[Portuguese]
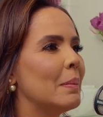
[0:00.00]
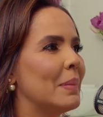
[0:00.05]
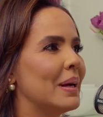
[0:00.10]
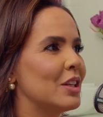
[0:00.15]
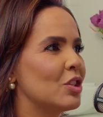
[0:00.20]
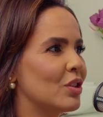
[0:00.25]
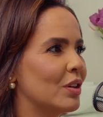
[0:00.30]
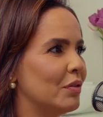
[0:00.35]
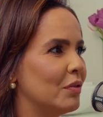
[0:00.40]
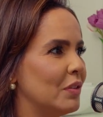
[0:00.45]

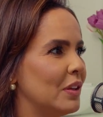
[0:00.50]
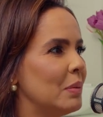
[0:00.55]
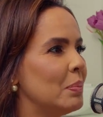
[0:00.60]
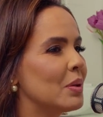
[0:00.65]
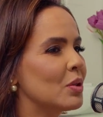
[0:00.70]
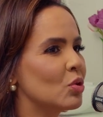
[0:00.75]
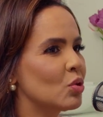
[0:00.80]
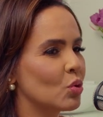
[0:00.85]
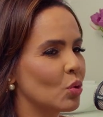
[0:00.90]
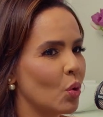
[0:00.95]
mas já vi
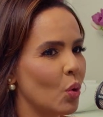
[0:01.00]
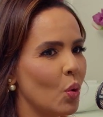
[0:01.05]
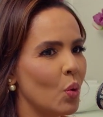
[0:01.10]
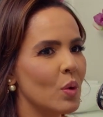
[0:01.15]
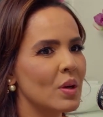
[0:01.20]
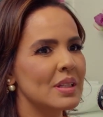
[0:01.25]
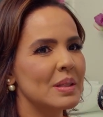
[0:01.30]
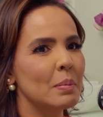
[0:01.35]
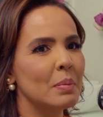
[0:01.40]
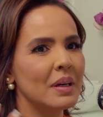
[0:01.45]

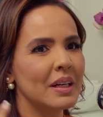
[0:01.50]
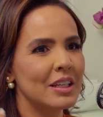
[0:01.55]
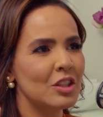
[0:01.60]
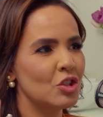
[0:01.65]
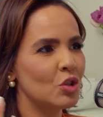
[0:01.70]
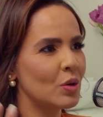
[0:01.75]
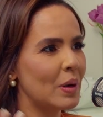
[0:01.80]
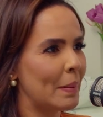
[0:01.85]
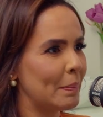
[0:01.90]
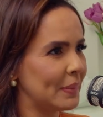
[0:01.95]
pessoas, mães
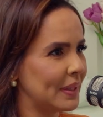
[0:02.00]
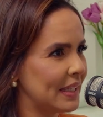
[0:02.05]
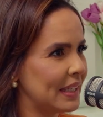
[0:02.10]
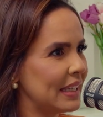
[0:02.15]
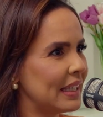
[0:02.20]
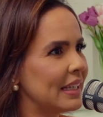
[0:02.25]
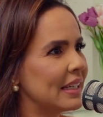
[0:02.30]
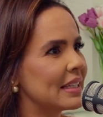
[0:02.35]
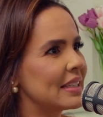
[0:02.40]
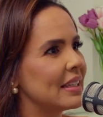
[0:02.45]
de
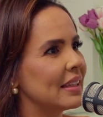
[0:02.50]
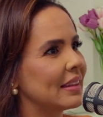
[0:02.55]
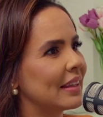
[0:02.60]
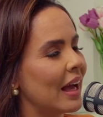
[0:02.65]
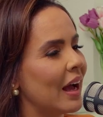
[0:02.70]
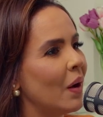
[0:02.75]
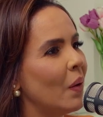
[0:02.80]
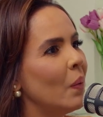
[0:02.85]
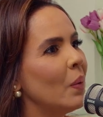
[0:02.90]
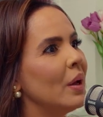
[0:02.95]
amigas e
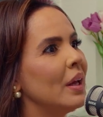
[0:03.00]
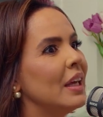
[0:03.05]
tal.